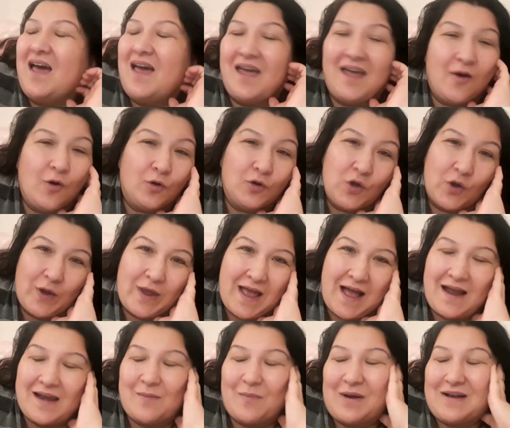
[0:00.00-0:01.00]
E, oluyor
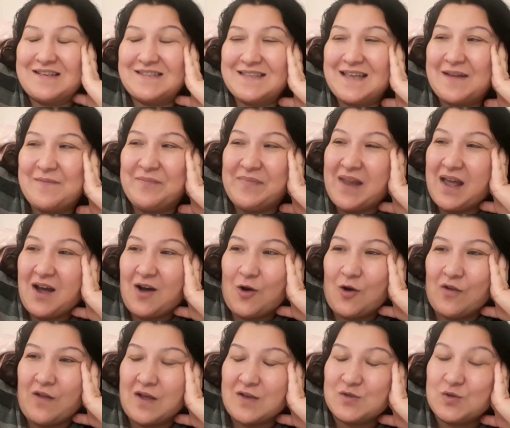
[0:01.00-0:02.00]
yani bazen.
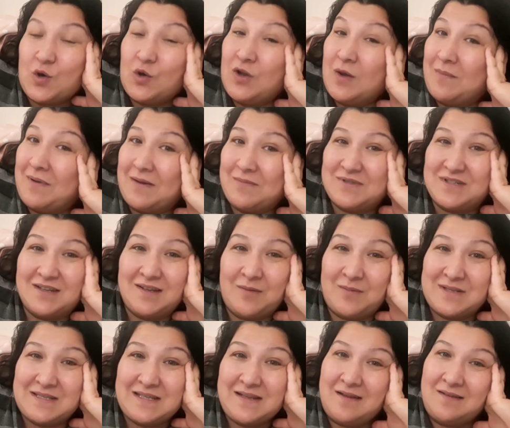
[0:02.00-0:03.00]
Ondan sonra ona bile bir şey
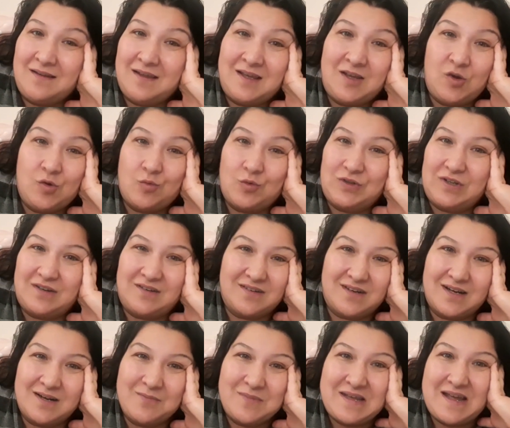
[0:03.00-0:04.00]
demez. İnanın iki yumurta
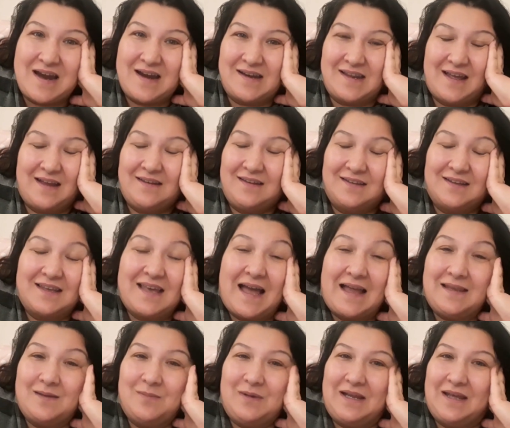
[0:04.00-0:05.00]
kırarım yer yani. Ya da
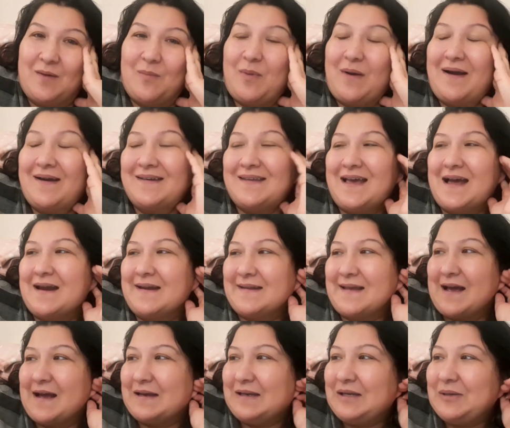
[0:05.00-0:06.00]
kendi bile yapar yer
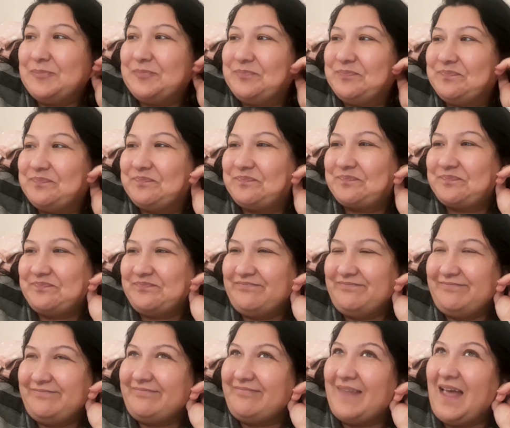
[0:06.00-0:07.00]
yani.
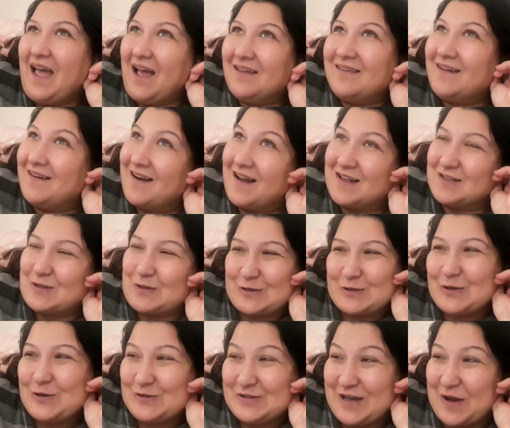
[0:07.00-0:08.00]
Allah razı
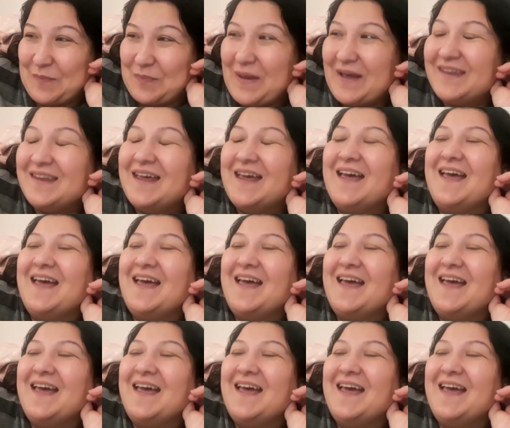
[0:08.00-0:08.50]
olsun kocamdan.